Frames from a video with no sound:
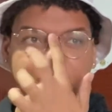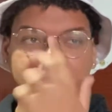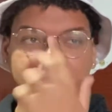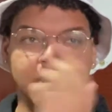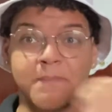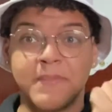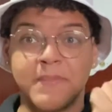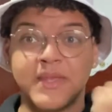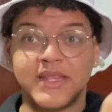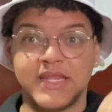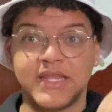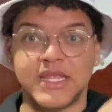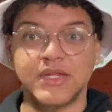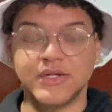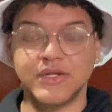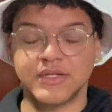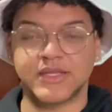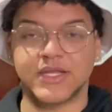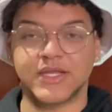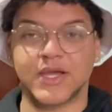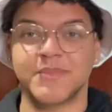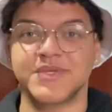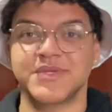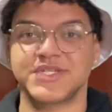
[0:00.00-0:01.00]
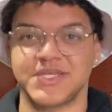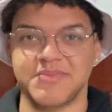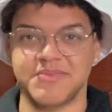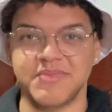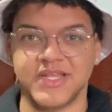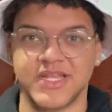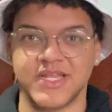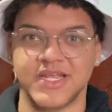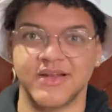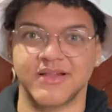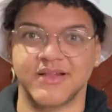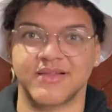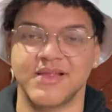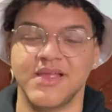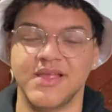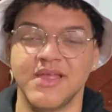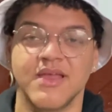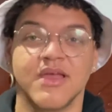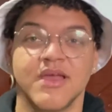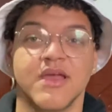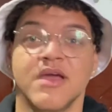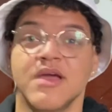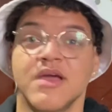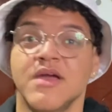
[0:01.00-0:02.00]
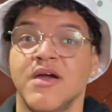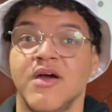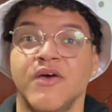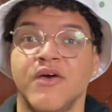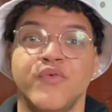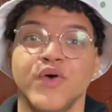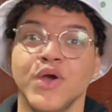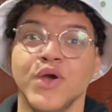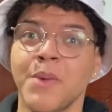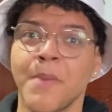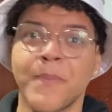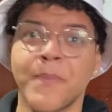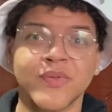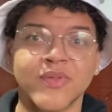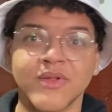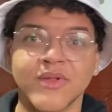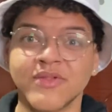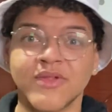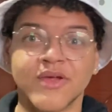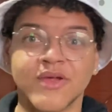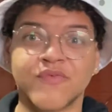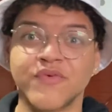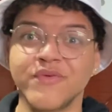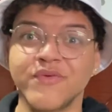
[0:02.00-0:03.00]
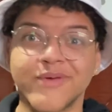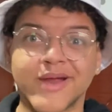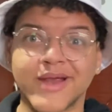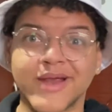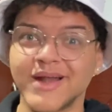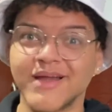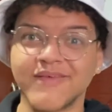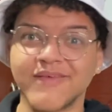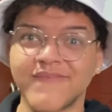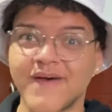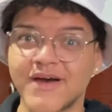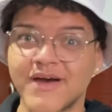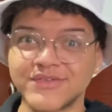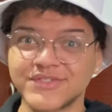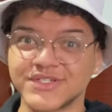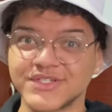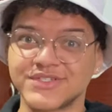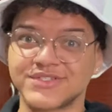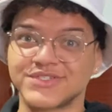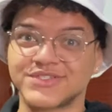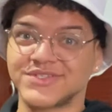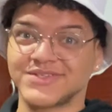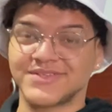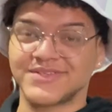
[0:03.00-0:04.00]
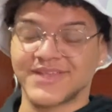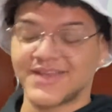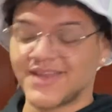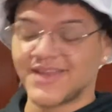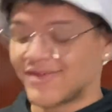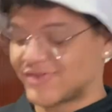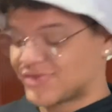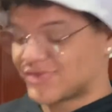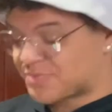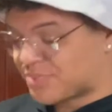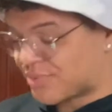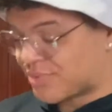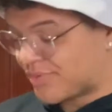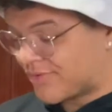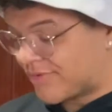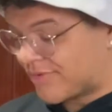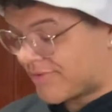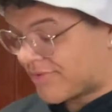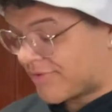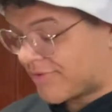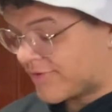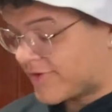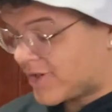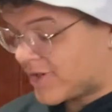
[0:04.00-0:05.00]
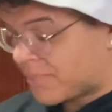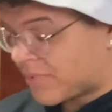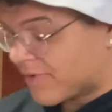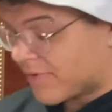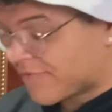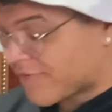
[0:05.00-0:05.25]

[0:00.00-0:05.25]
um menino, assim, que eu beijei menino, assim. Foi uma pessoa só que foi no carnaval, gente, entendeu? Tipo, e depois